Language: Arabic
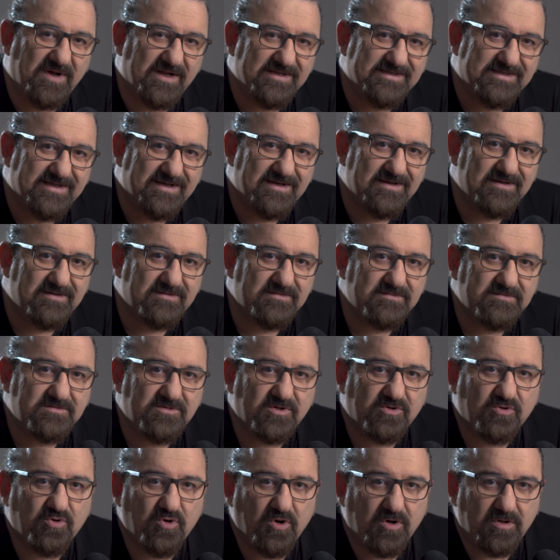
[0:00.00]
مالته
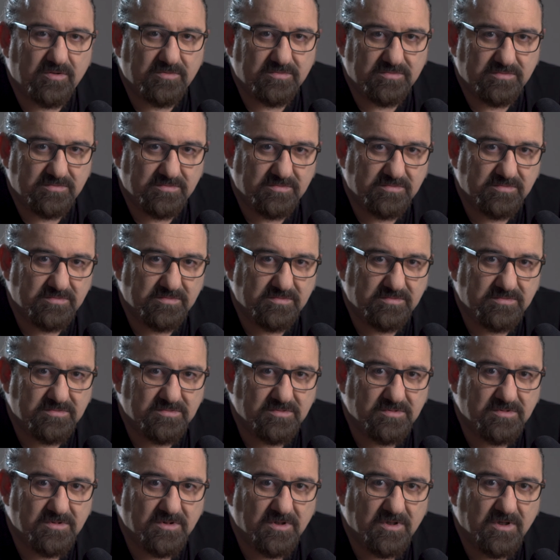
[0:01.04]
تركوه
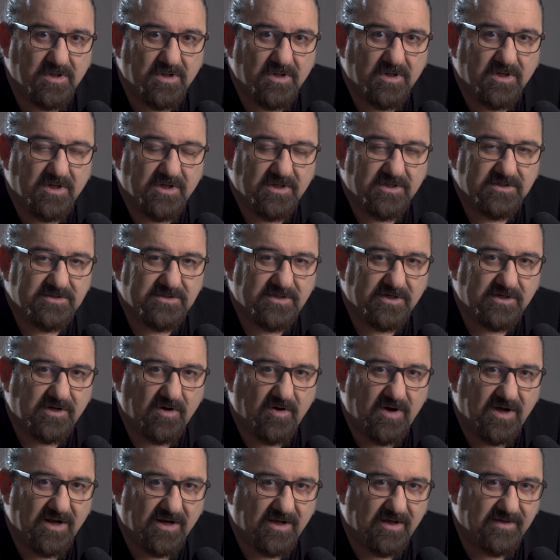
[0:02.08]

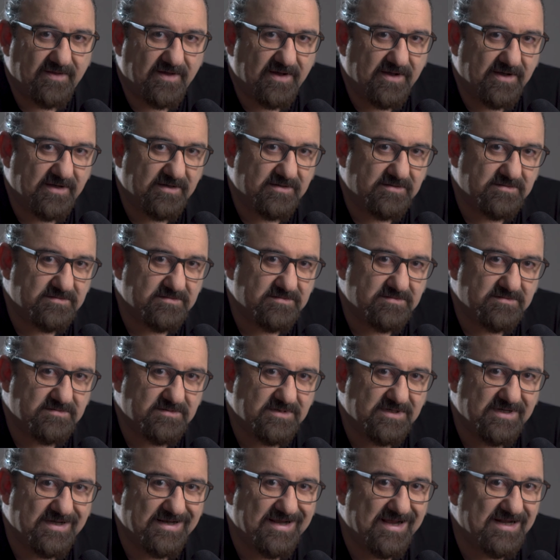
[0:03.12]
تركوا هاي القضايا
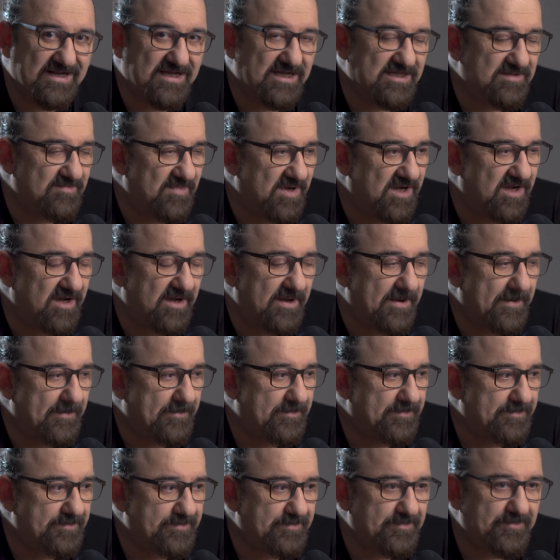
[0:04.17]
لان هالقد ما
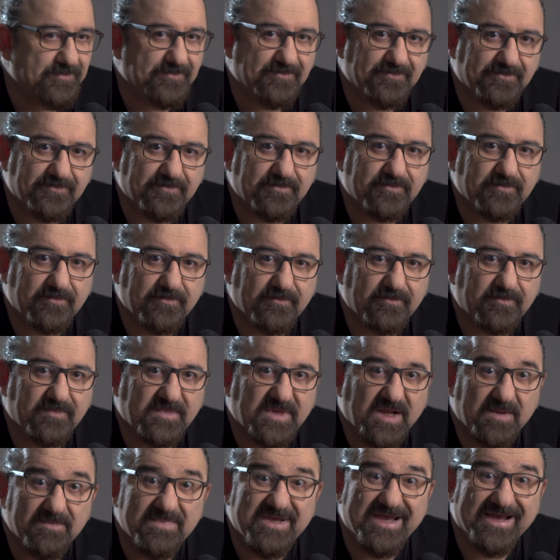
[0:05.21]

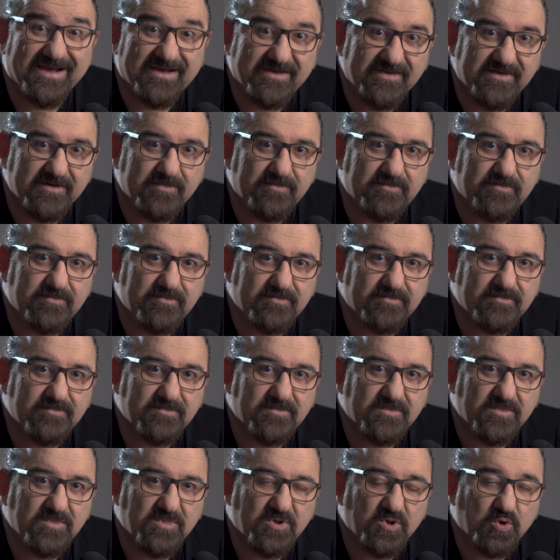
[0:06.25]
بيها كذب
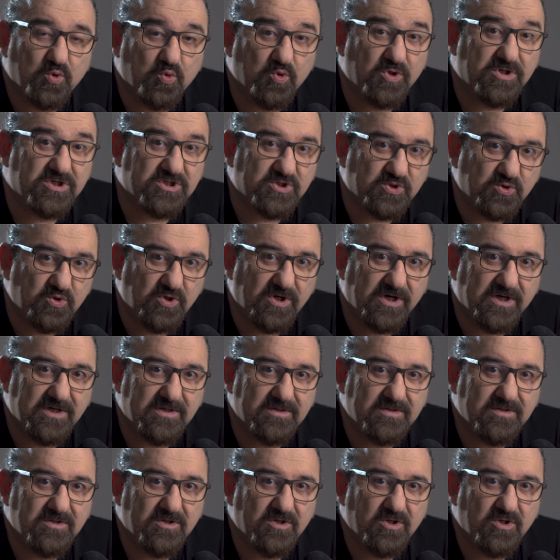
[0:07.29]

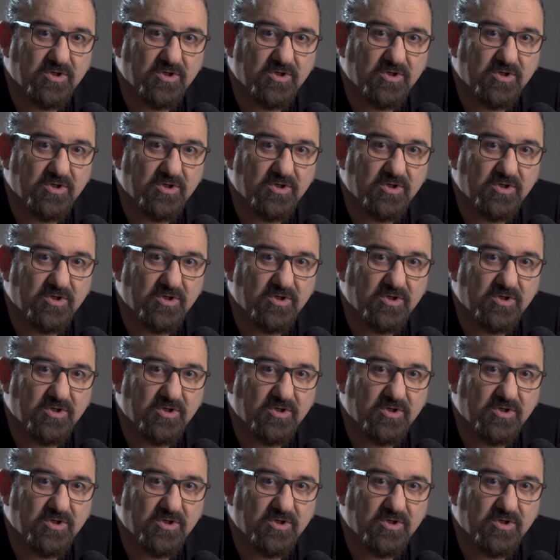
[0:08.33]
ويخسروها